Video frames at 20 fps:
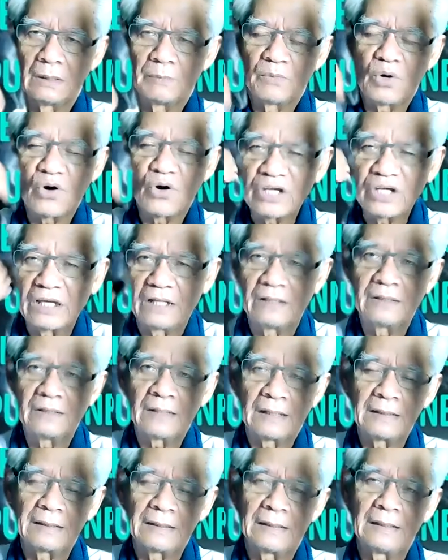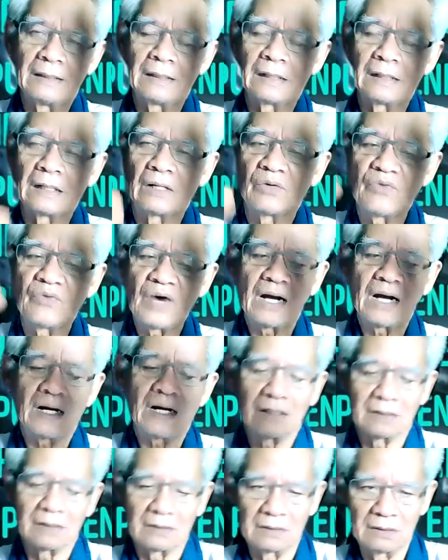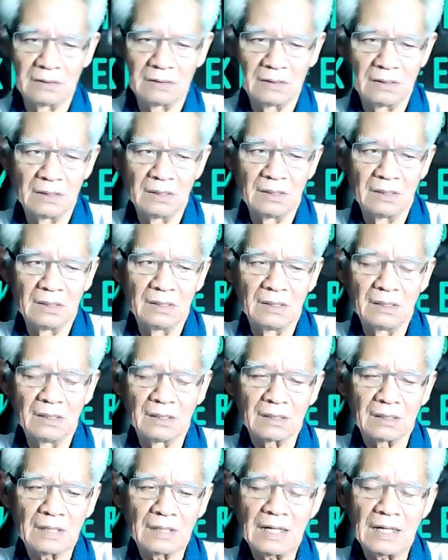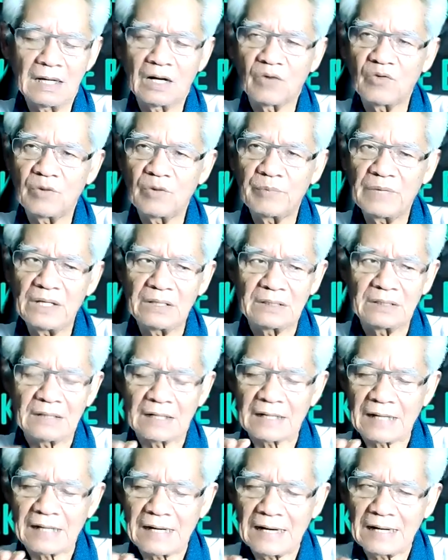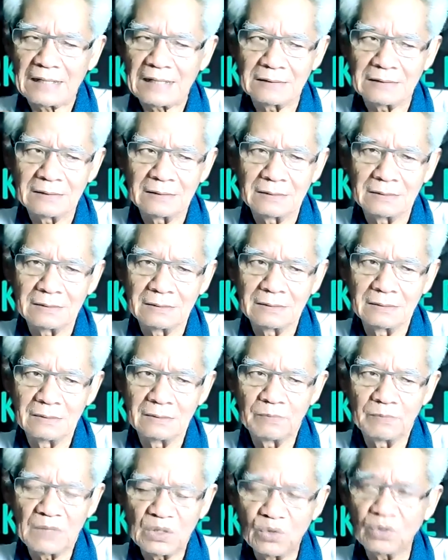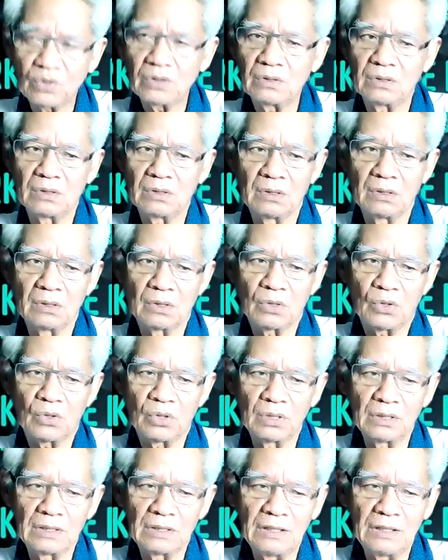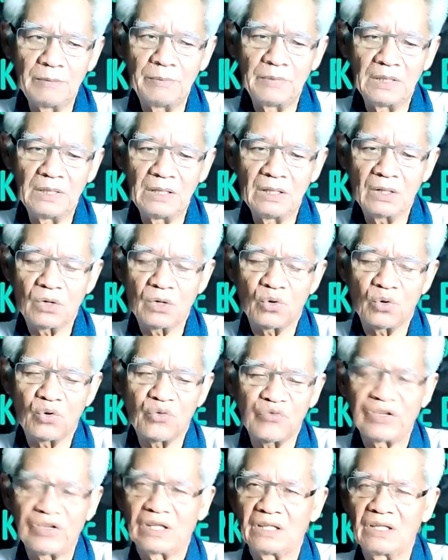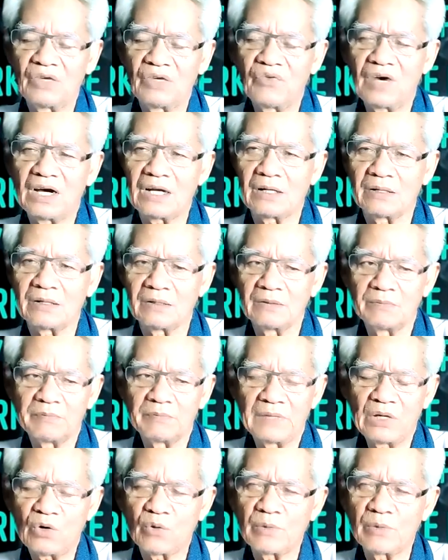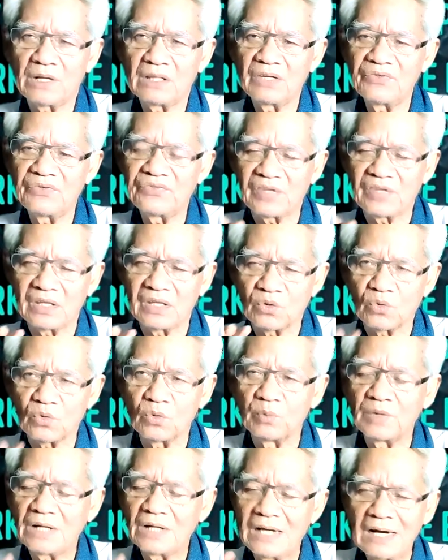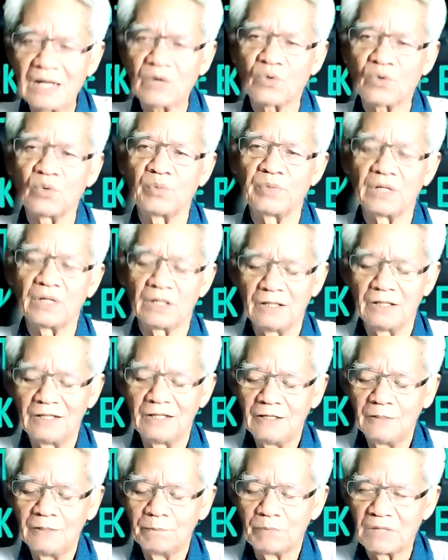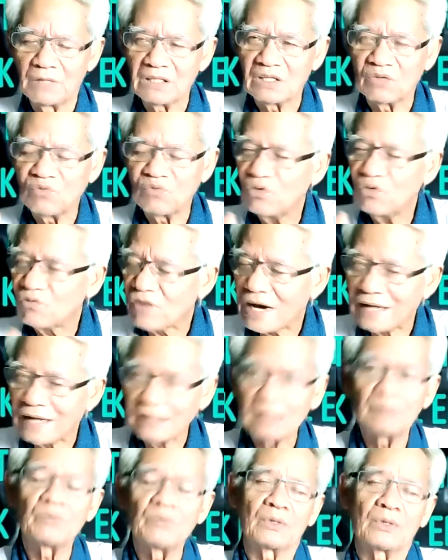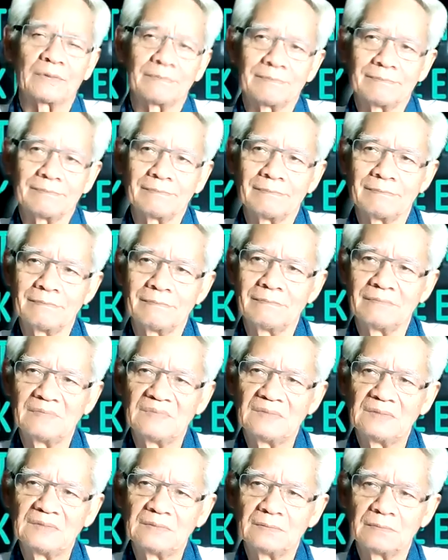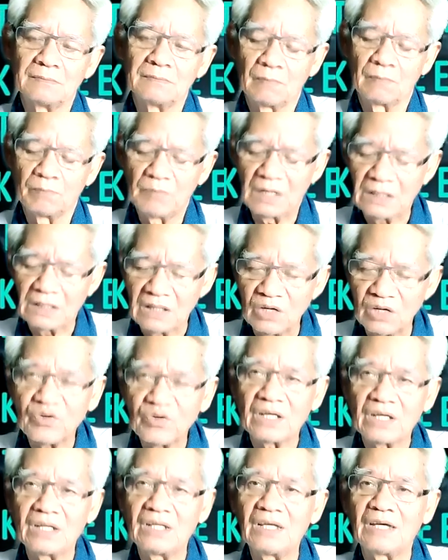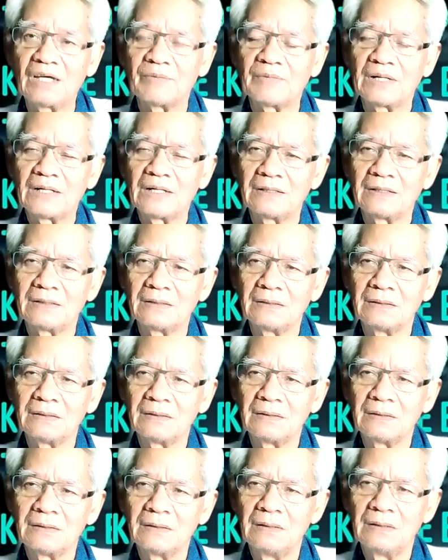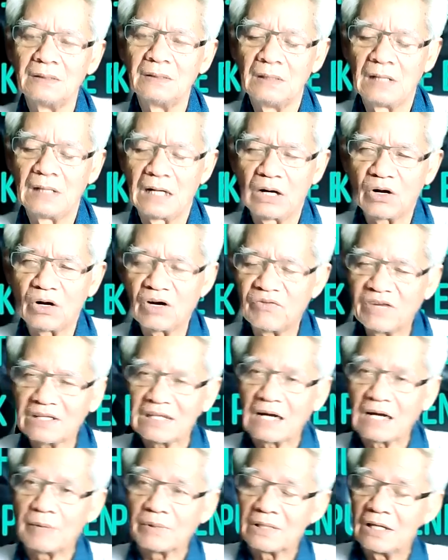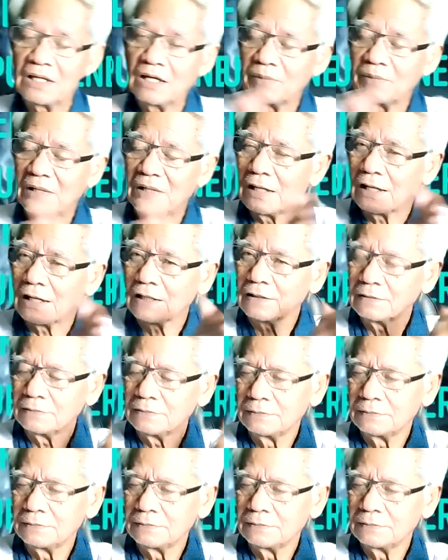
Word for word: มองเห็นทันทีเลยนะว่า ถ้าหากว่าไม่จัดการมนุษย์คนที่มีโควิดที่ว่า ไม่ออกมาถึงสี่กลุ่มหรือห้ากลุ่มเนี่ย มันจะวุ่นวายทั้งหมด มาถึงวันนี้เห็นไหมเอาคำว่าต่างประเทศเป็นหลัก